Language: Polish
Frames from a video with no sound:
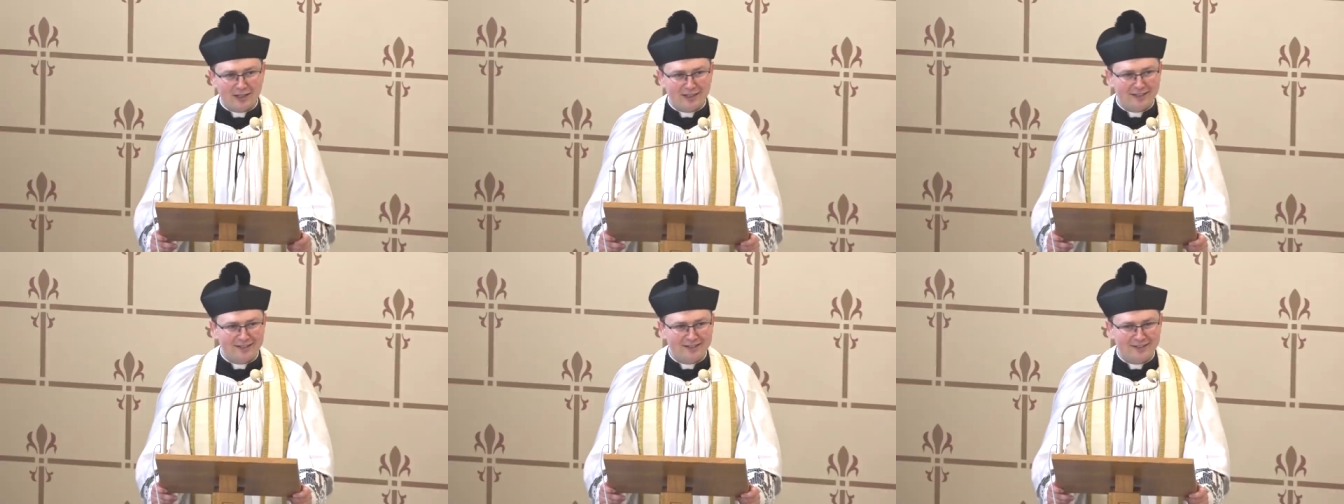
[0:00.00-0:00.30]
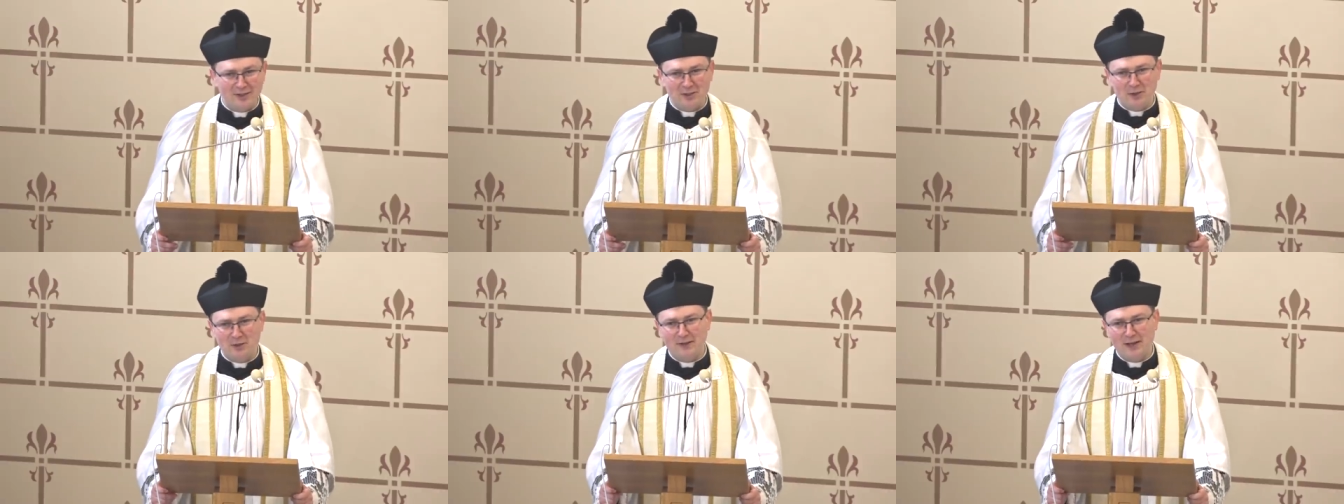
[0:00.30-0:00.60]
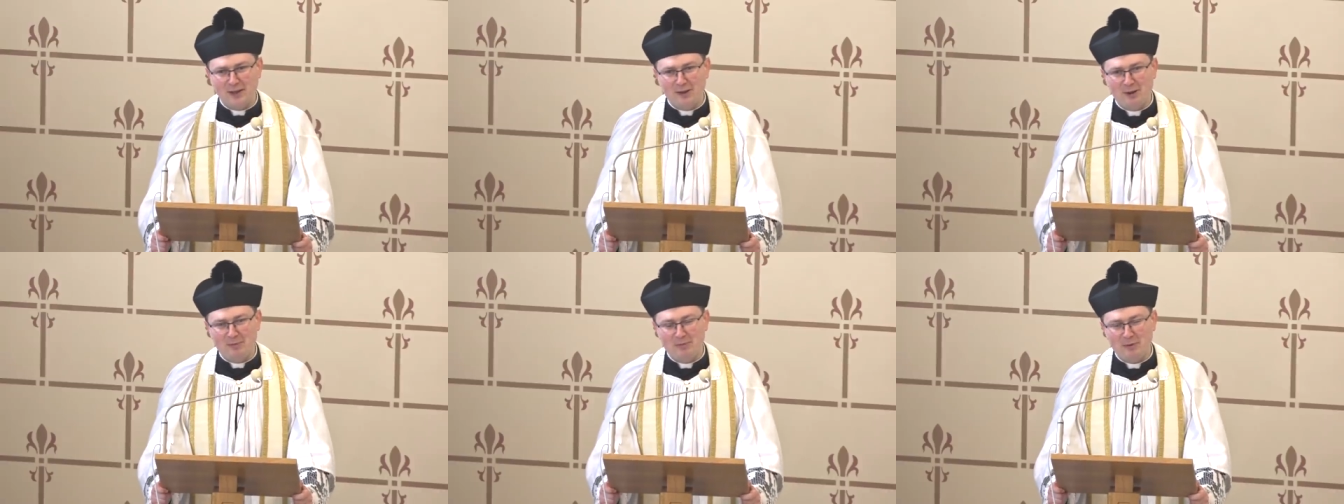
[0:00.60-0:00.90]
e,
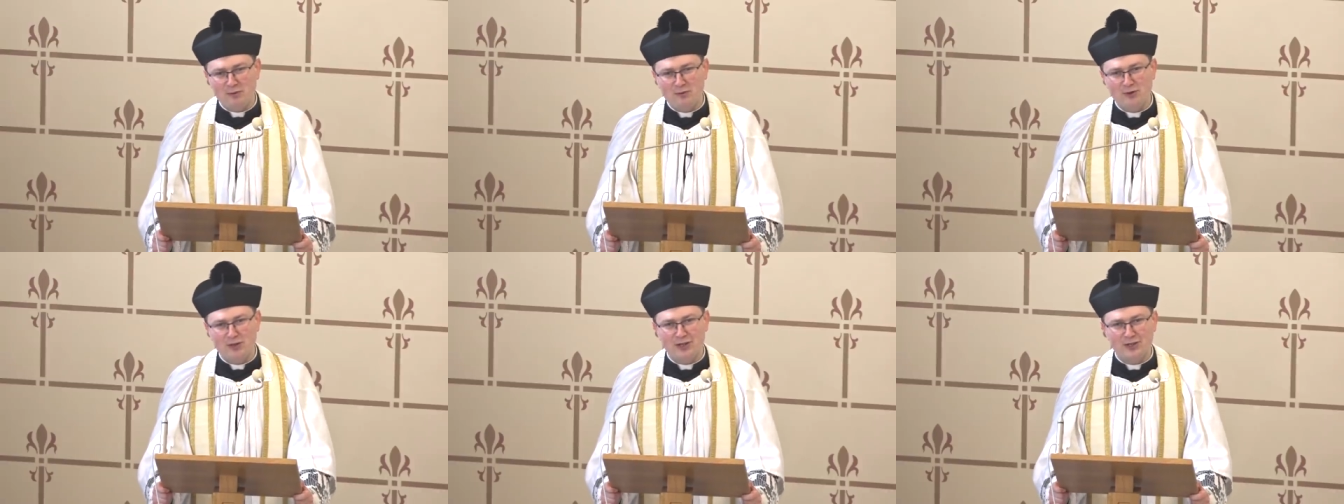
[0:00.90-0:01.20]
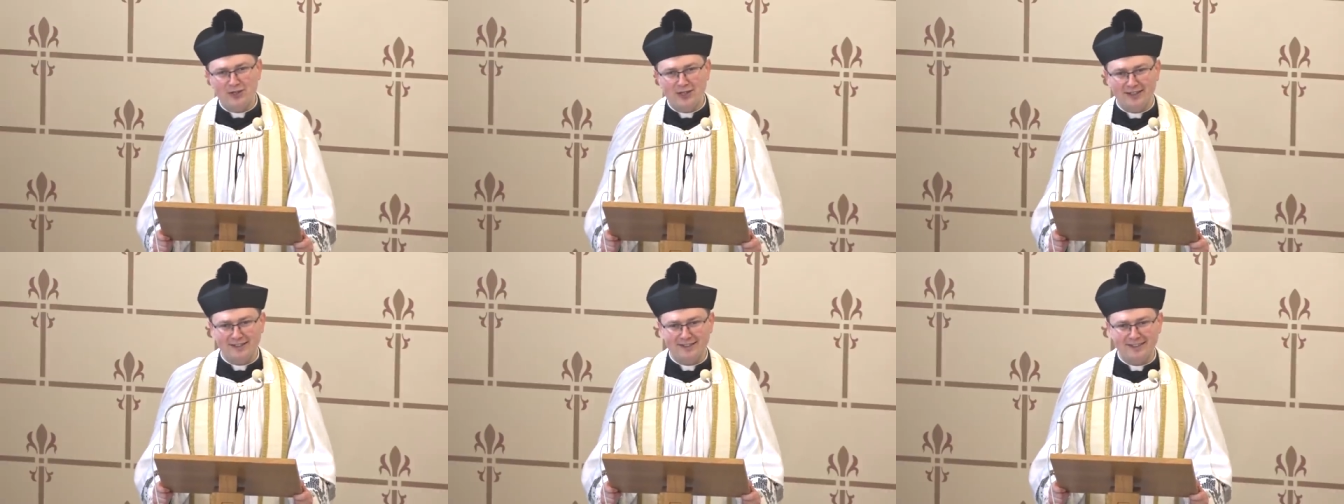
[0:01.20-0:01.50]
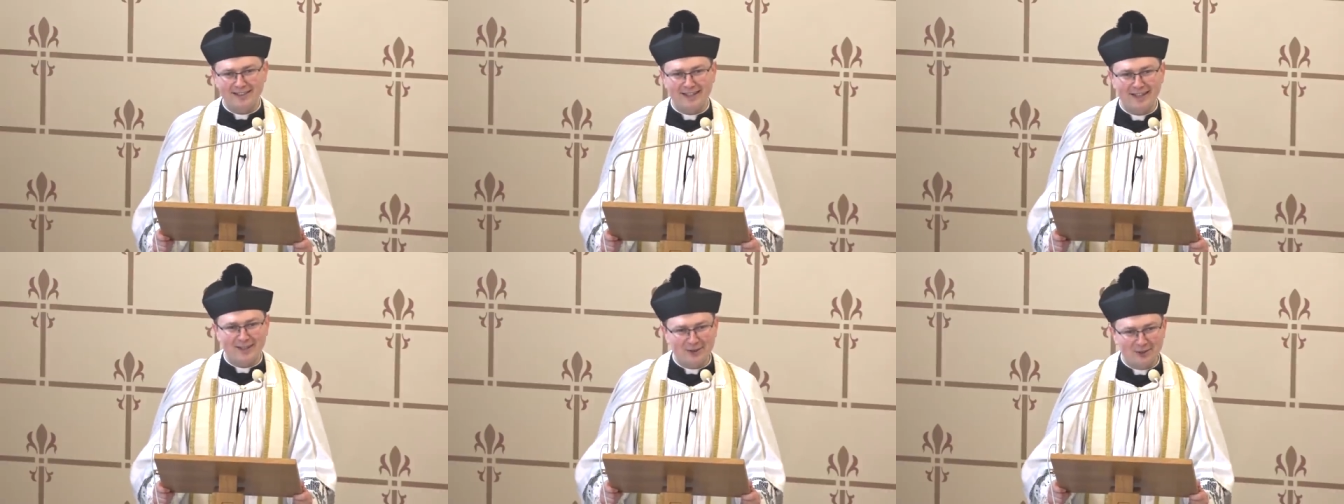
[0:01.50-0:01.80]
cytowała po wsze
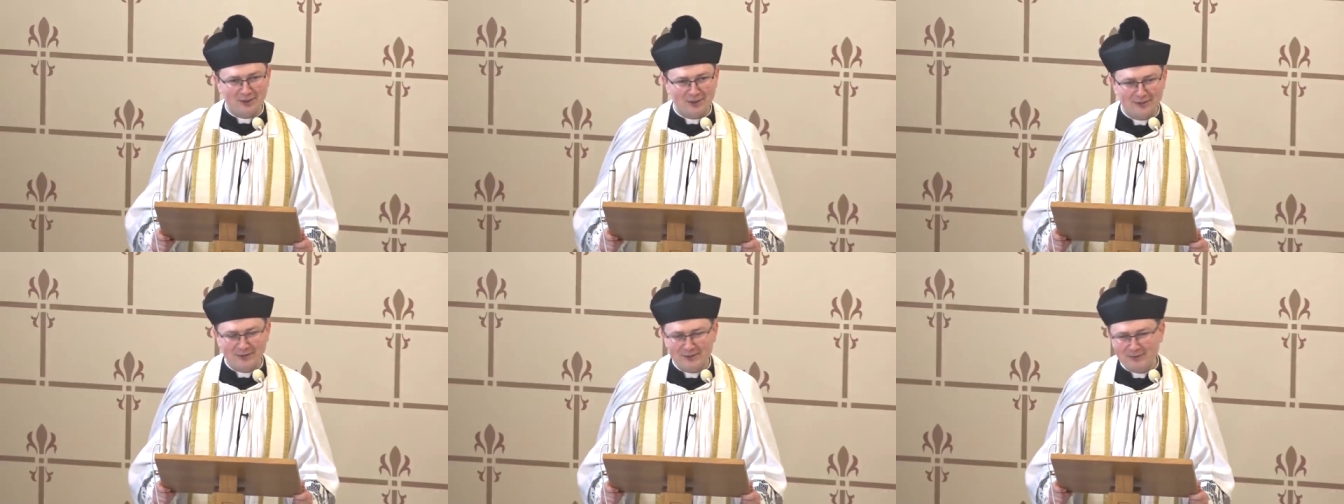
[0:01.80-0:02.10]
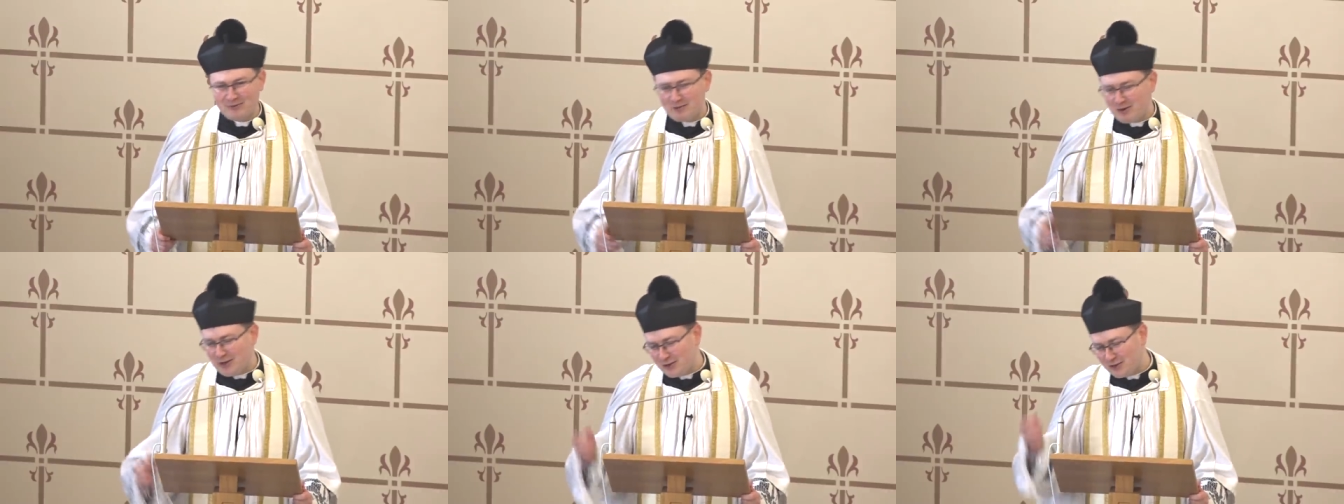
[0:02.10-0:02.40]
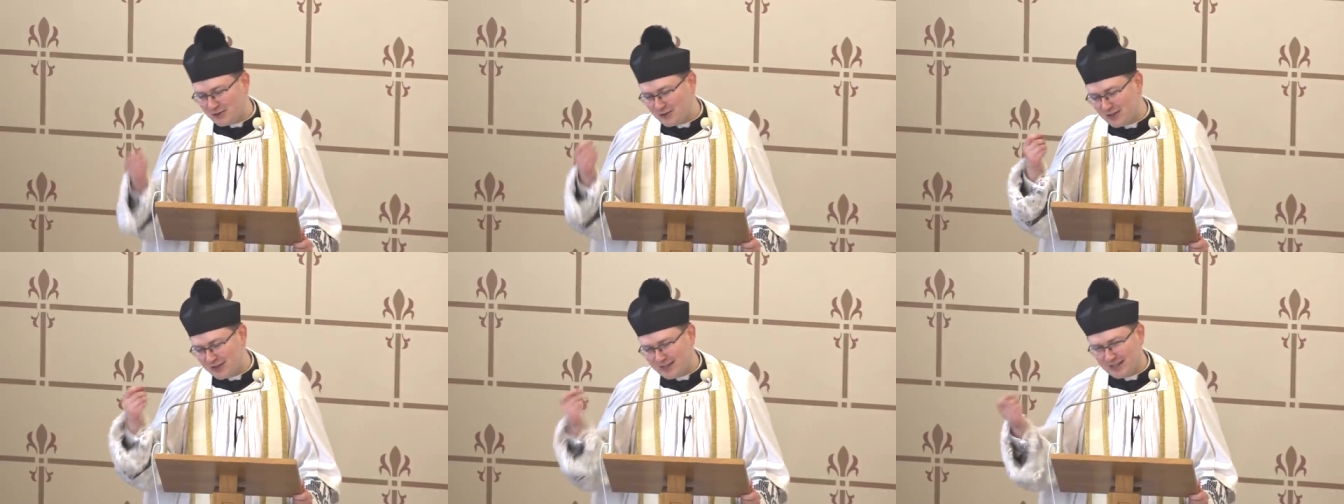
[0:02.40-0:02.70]
czasy jako
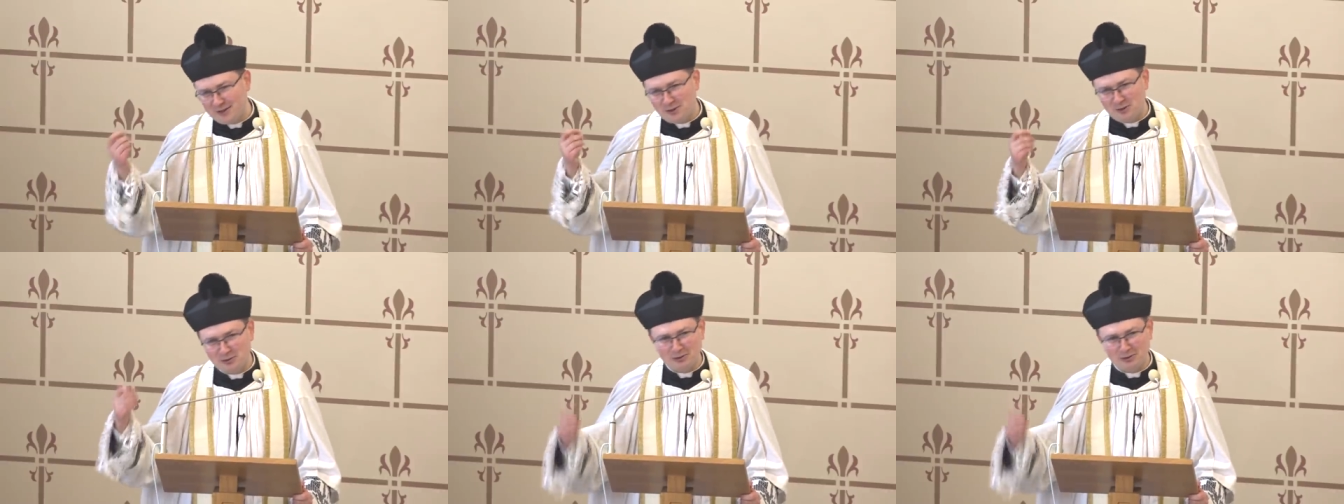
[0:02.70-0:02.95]
właśnie tego,